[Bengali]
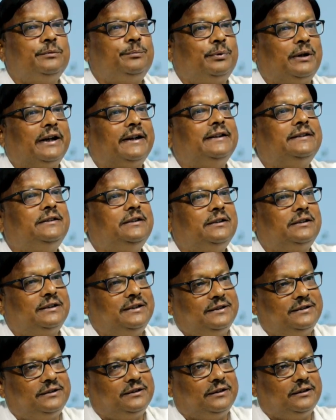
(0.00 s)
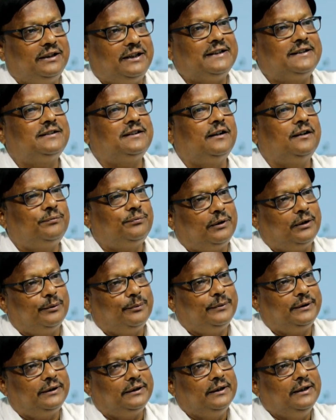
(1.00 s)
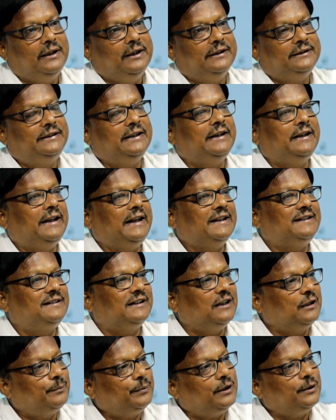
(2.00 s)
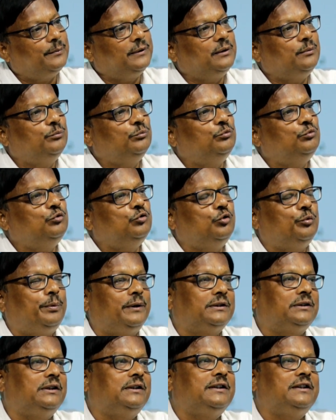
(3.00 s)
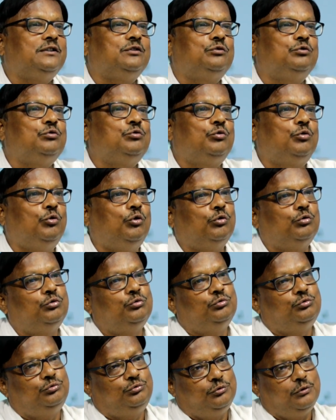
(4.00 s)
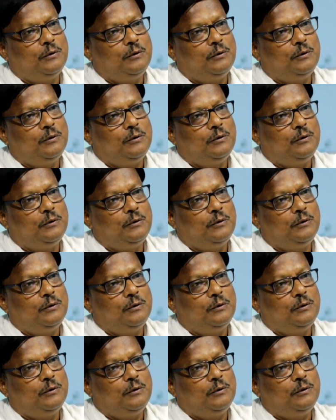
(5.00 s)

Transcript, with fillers: একটি প্রাকৃতিক কৃষি ন্যাচারাল ফার্মিং সেই ন্যাচারাল ফার্মিং মূল উপাদান কিন্তু গরু